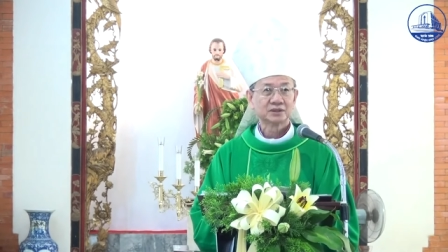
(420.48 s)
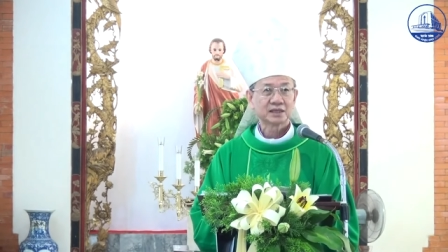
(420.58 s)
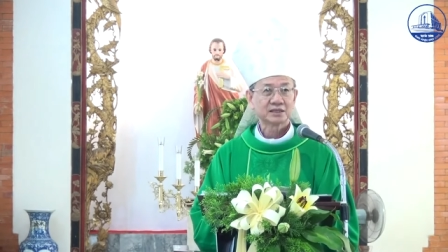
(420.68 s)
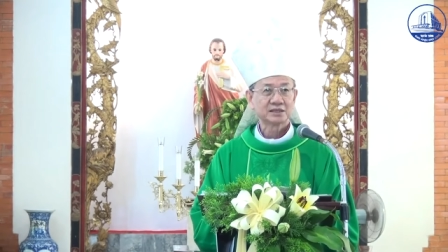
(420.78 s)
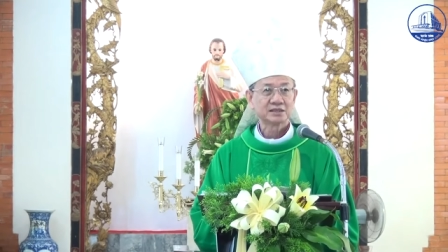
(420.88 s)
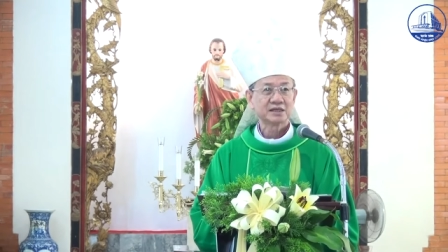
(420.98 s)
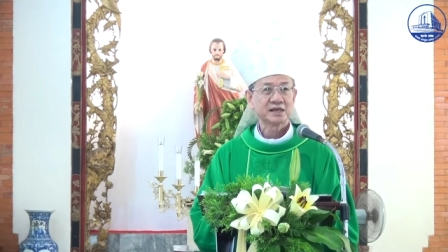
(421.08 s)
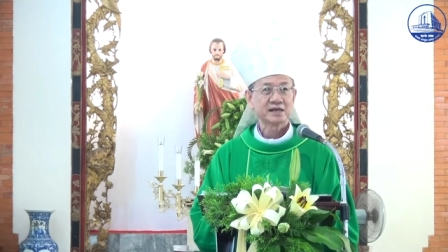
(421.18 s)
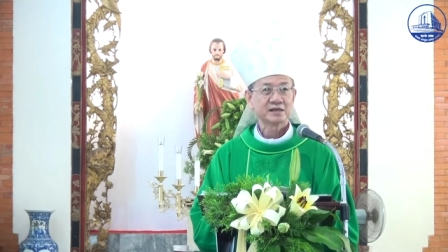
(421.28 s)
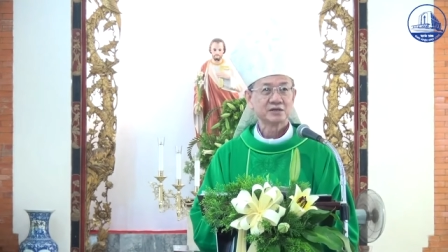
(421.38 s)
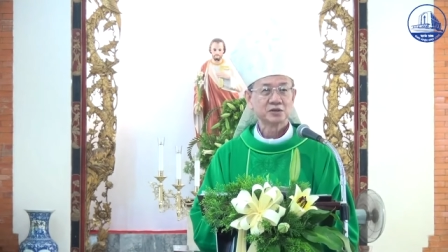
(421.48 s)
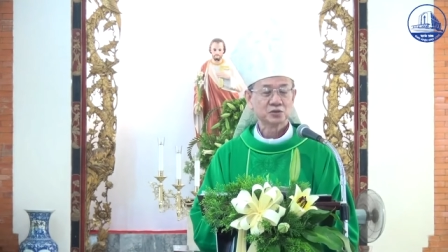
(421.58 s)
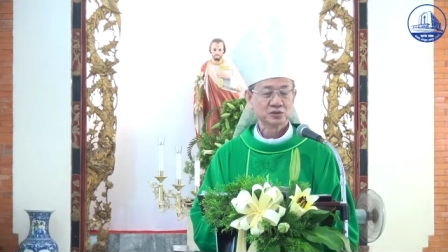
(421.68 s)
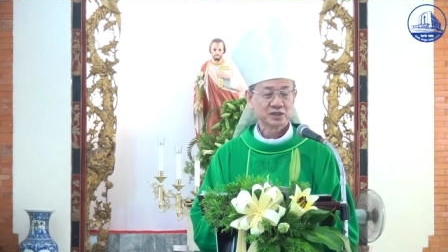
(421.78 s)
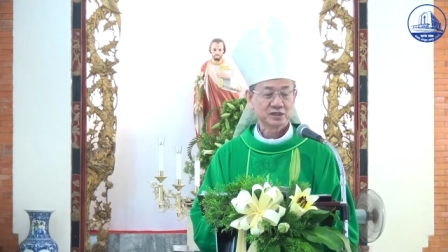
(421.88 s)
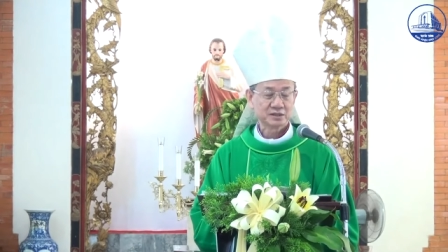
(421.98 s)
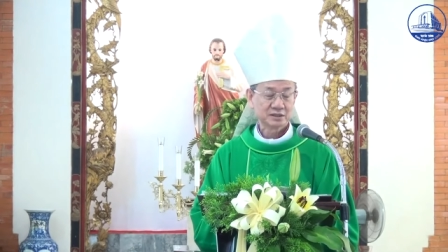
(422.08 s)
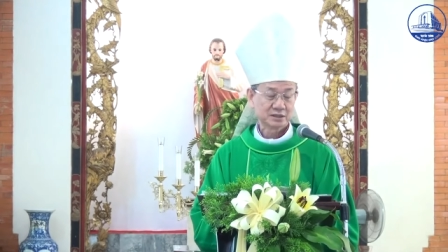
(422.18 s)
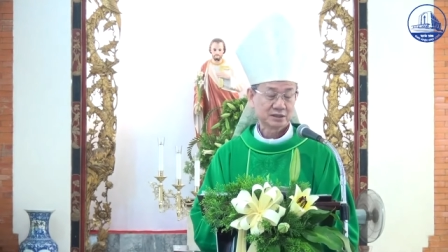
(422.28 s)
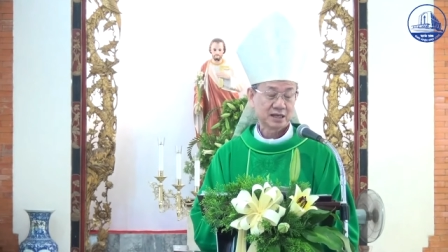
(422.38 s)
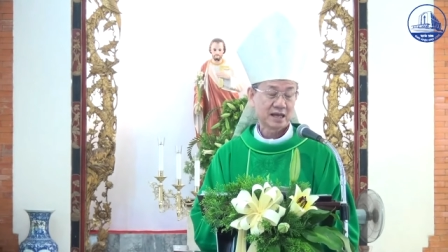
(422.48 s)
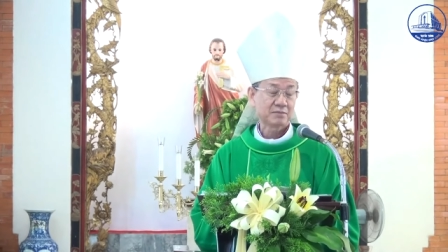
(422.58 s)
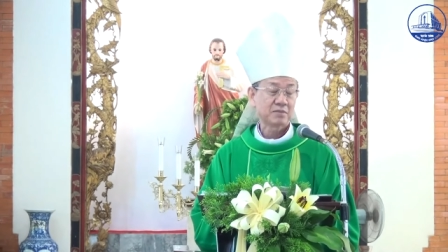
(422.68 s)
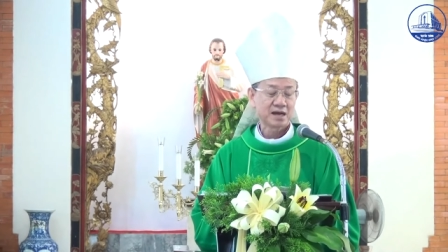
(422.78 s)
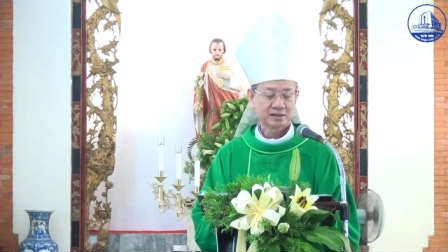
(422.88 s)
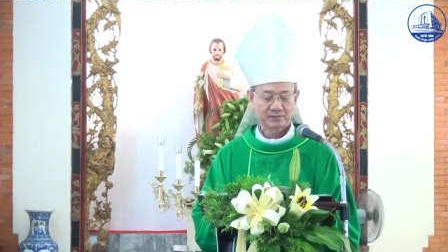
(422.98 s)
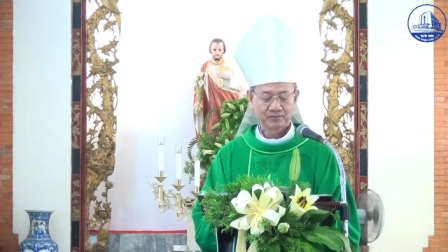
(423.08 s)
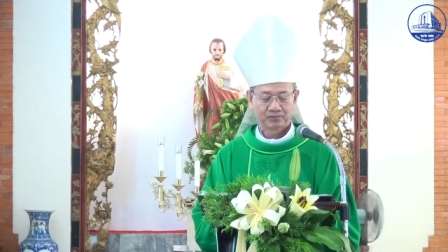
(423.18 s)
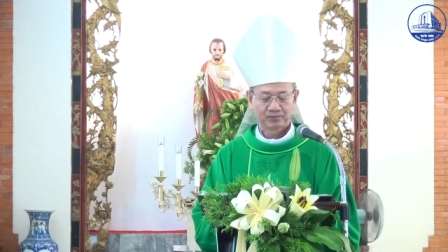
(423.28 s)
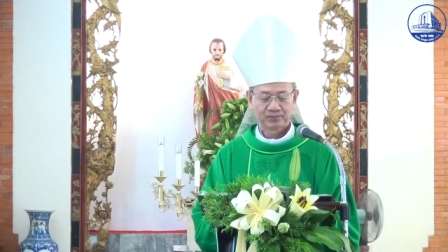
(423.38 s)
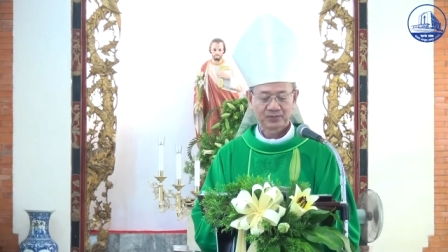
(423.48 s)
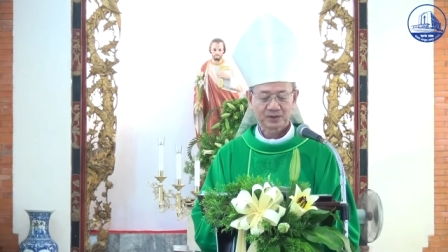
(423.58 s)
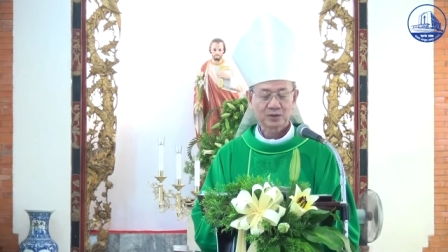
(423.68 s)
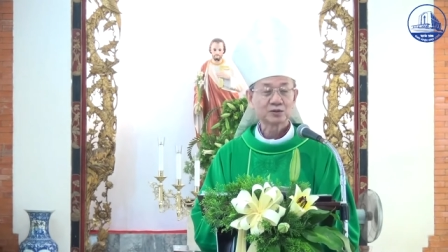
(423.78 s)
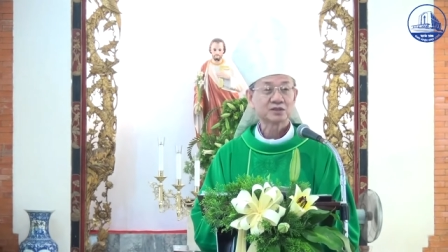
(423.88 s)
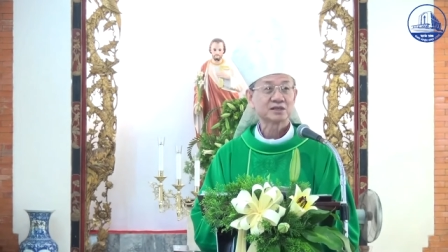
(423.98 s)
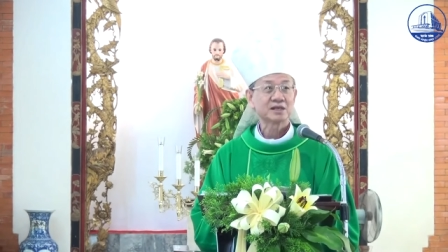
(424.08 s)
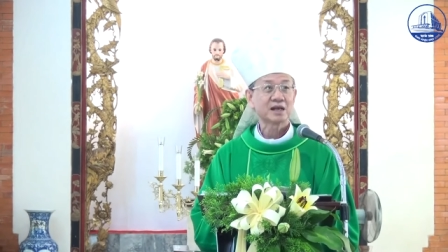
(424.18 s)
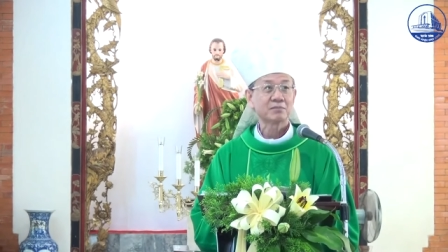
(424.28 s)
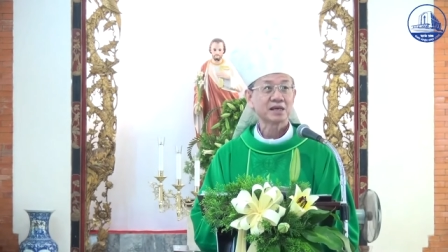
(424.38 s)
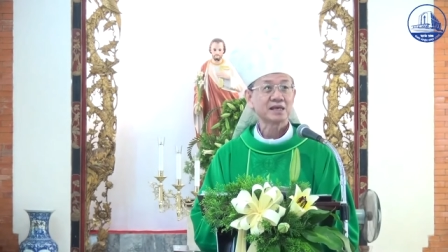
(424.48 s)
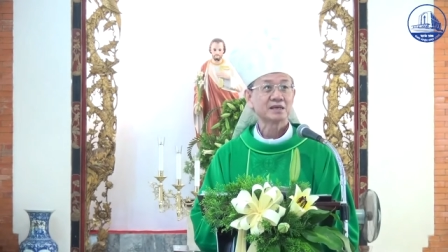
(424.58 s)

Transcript: các giới trẻ nhiều giới lãng mạn lắm tôi sẽ là mây